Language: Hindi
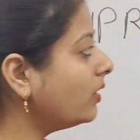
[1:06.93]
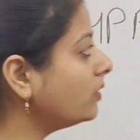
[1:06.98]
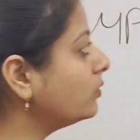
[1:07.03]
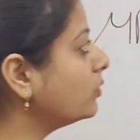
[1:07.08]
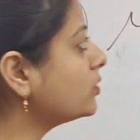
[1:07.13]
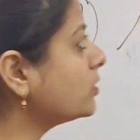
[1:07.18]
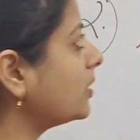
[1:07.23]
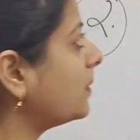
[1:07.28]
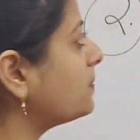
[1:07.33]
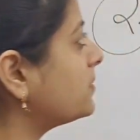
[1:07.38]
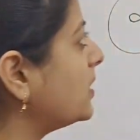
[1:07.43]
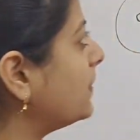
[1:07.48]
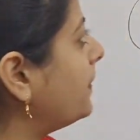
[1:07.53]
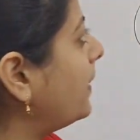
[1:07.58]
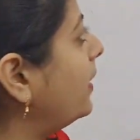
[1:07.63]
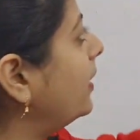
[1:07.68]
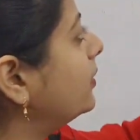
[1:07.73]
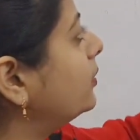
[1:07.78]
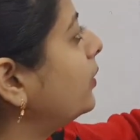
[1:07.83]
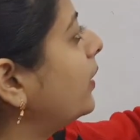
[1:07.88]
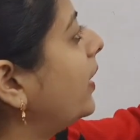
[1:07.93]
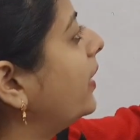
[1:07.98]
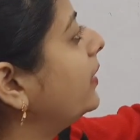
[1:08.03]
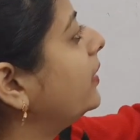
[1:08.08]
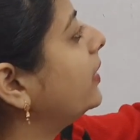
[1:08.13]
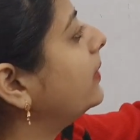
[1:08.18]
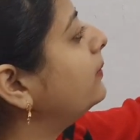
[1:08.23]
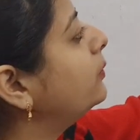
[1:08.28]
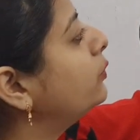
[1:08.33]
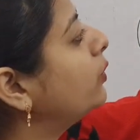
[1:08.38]
तो सबसे पहले तो
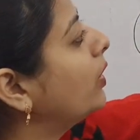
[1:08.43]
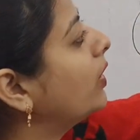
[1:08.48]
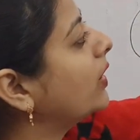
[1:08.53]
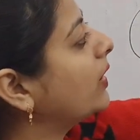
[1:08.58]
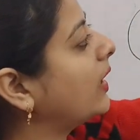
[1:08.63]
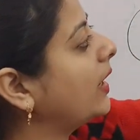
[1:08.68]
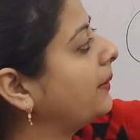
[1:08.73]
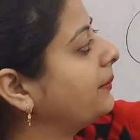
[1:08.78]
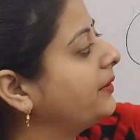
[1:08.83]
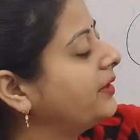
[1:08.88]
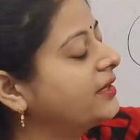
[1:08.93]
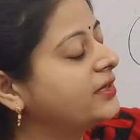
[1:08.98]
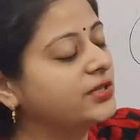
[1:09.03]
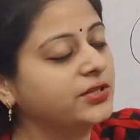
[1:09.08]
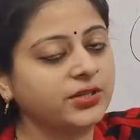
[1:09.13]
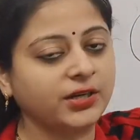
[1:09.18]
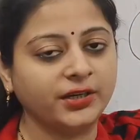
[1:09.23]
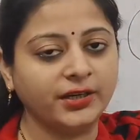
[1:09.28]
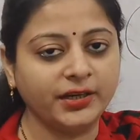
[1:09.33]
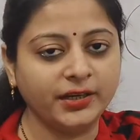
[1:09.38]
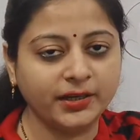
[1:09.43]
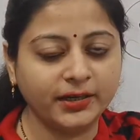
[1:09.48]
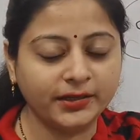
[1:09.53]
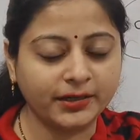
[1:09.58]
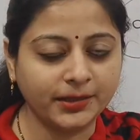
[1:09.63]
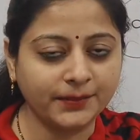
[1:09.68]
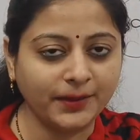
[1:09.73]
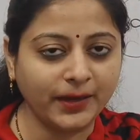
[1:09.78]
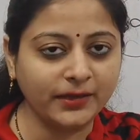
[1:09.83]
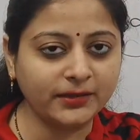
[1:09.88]
एन और एम ई एस चंडीगढ़
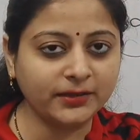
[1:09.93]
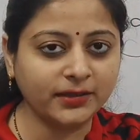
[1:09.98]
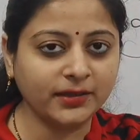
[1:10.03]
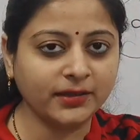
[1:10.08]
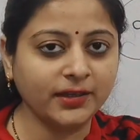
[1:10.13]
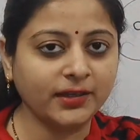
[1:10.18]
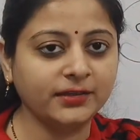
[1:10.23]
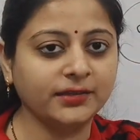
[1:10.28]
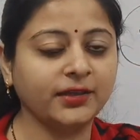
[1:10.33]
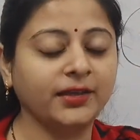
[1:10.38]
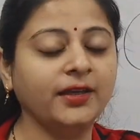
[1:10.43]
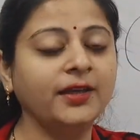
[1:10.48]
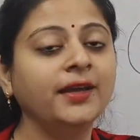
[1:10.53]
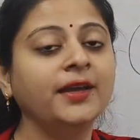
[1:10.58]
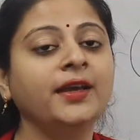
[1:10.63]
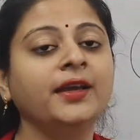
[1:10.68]
की बात कर लेते हैं